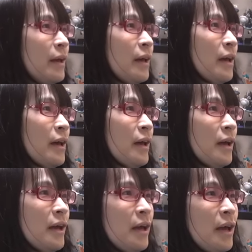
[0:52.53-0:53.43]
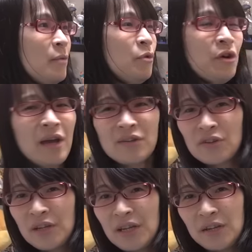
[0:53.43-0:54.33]

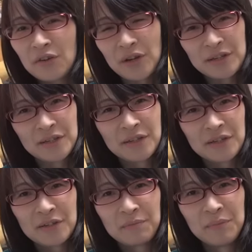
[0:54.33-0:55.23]
MSD というやつです。